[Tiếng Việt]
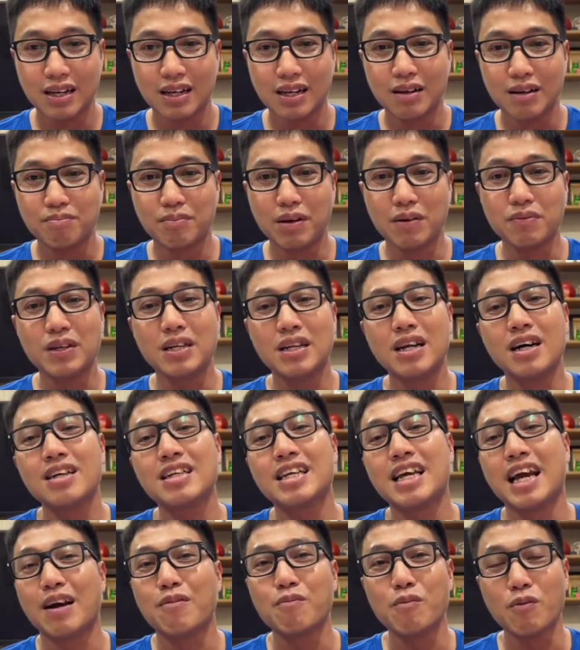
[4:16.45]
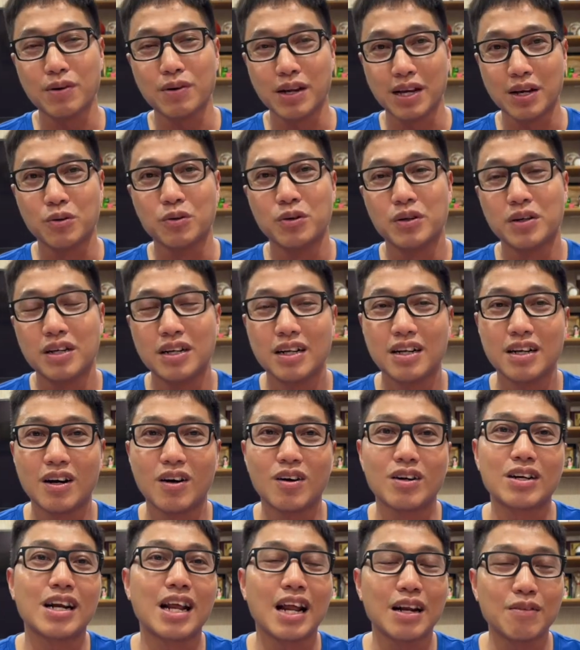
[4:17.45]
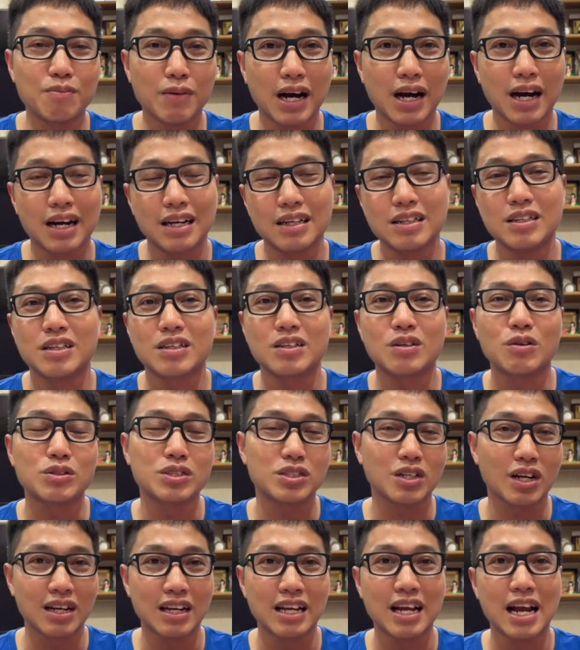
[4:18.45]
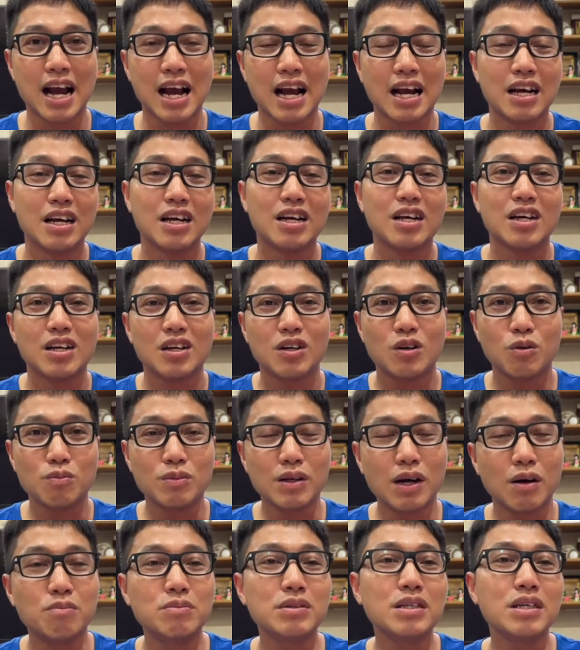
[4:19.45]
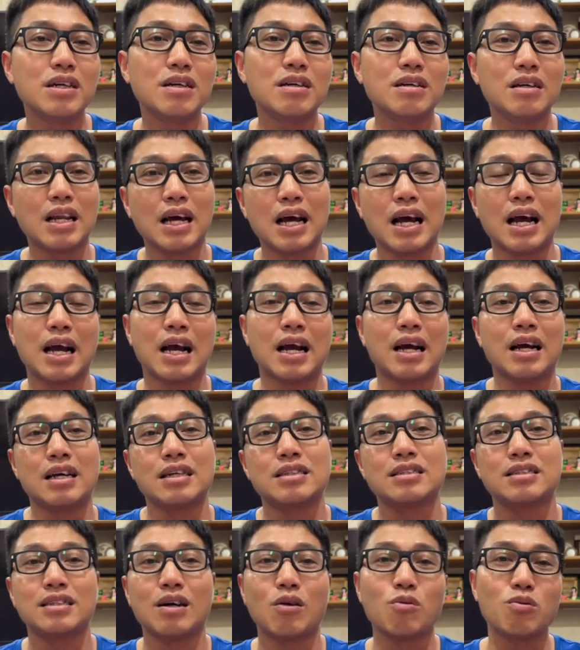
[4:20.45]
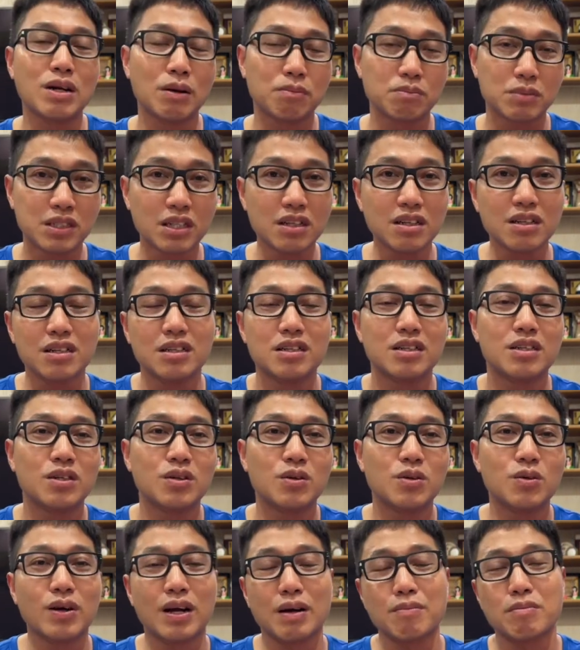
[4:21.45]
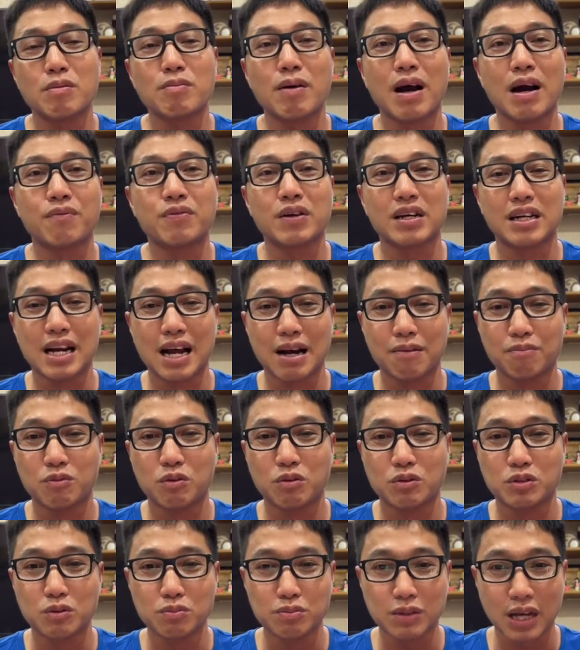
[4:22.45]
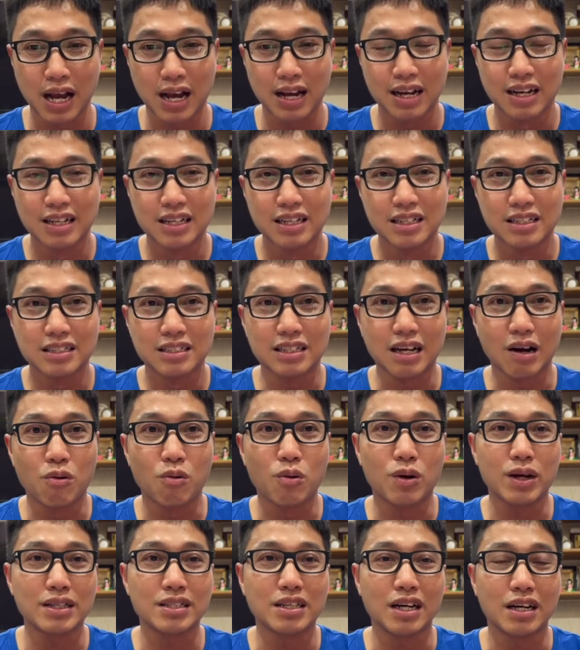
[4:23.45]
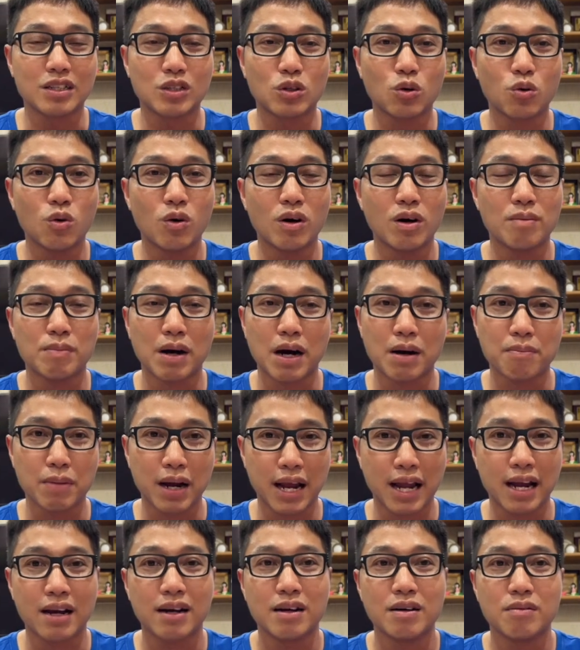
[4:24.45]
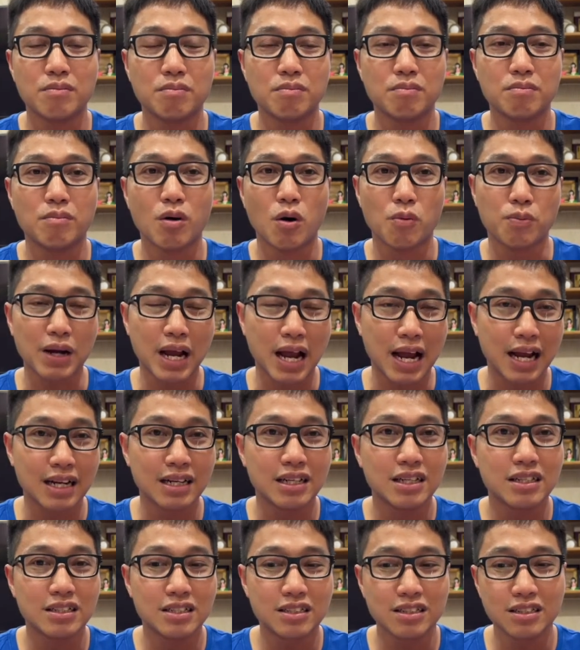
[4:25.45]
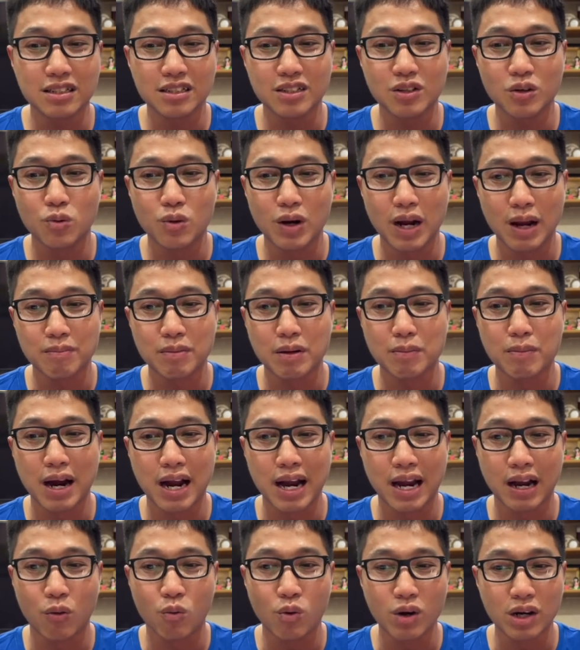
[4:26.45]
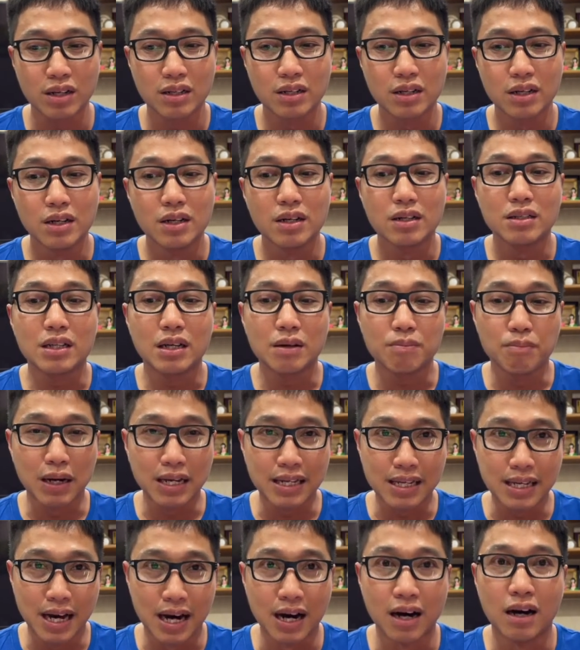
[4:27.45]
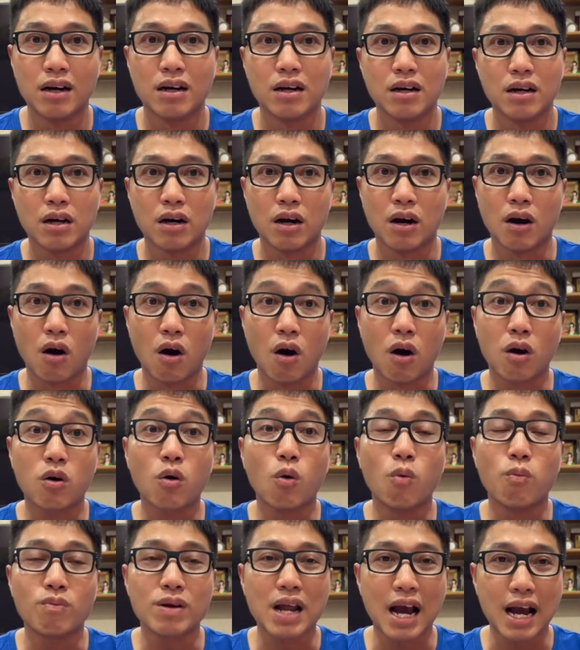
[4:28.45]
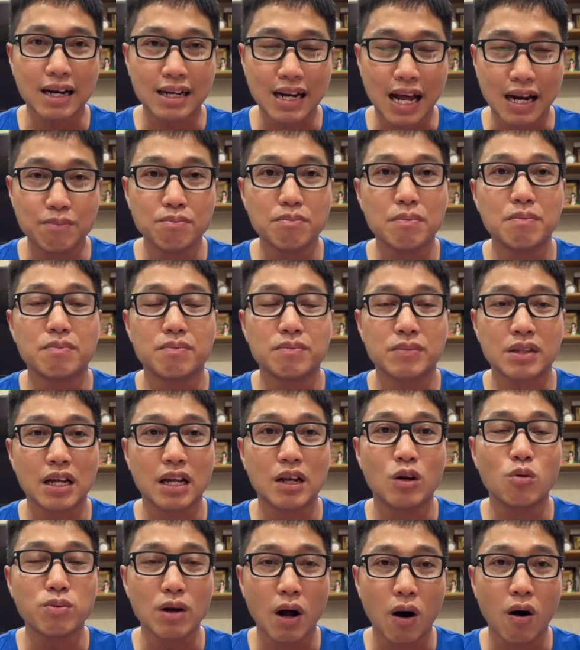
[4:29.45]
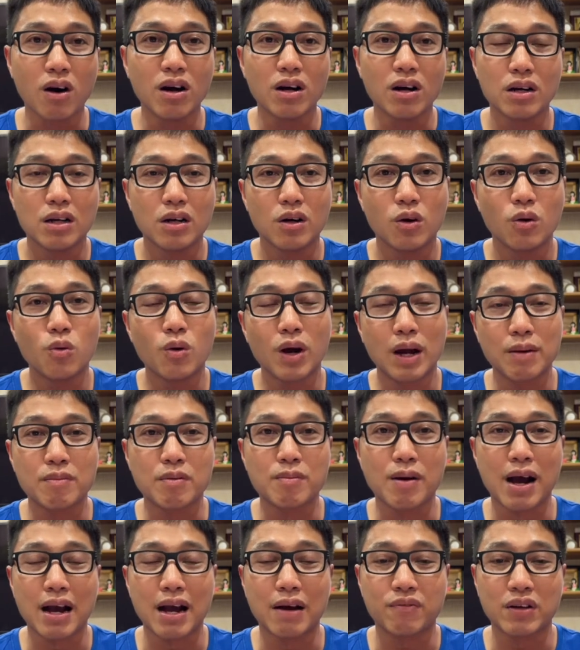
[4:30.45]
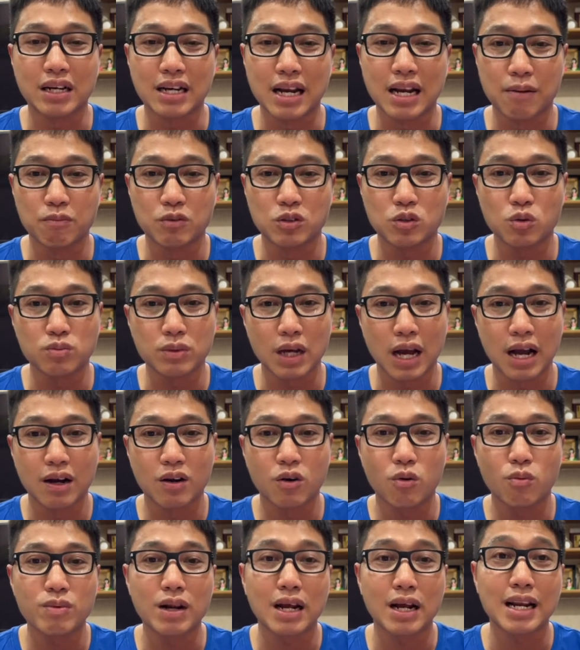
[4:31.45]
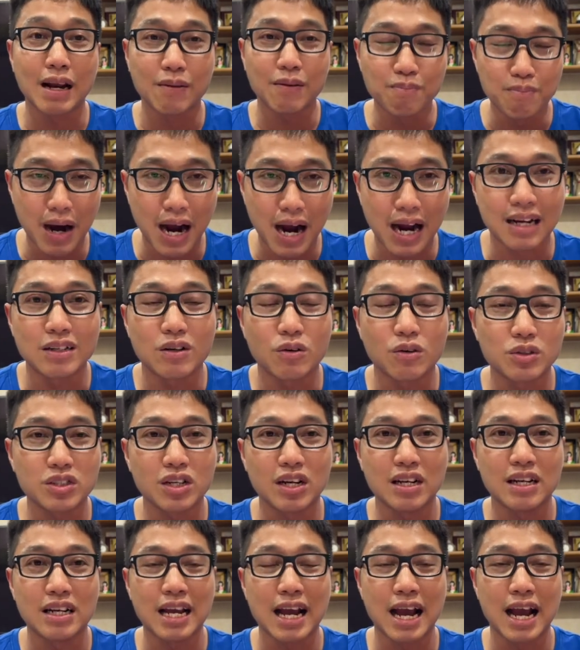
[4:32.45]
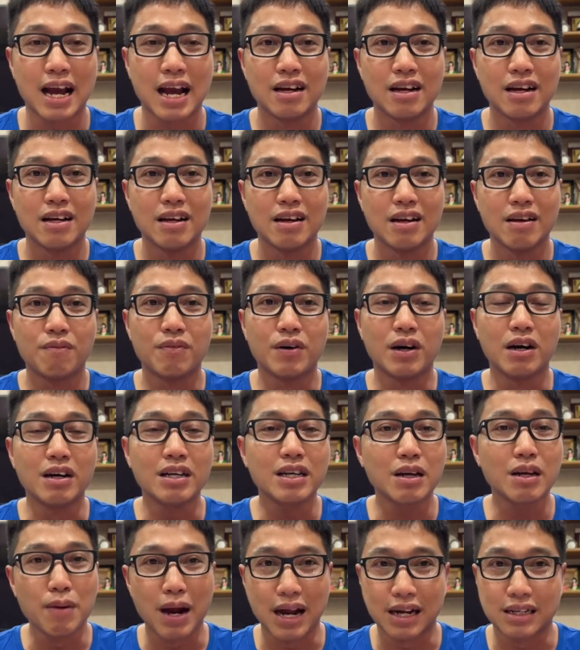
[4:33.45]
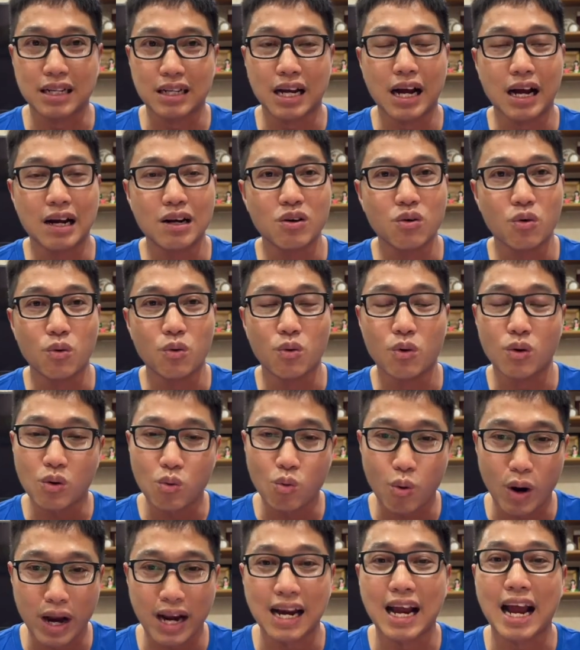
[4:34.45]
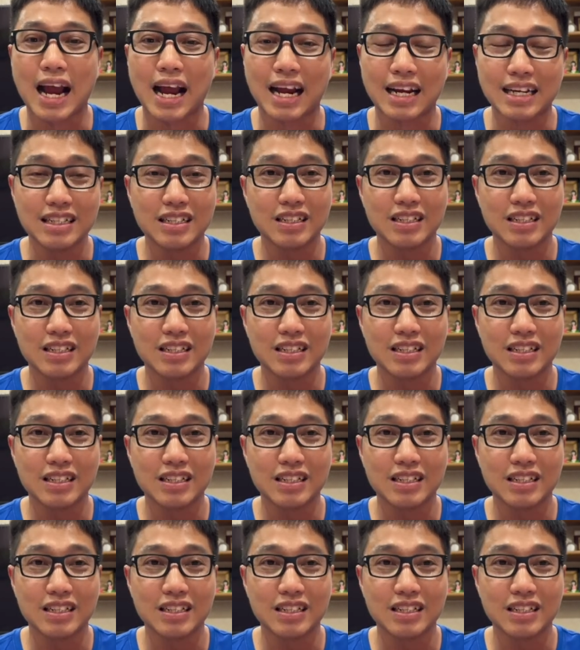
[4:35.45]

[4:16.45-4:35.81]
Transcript: Bởi vì đơn giản một điều, họ đã đánh bại được Australia, cũng giống như là sáu năm trước u hai mươi ba Việt Nam của chúng ta sau cái trận thua mở màn một hai trước u hai mươi ba Hàn Quốc, thì bây giờ họ cũng đã đánh thì lúc đó u hai mươi ba Việt Nam của chúng ta cũng đã đánh bại Australia với cái bàn thắng của Quang Hải.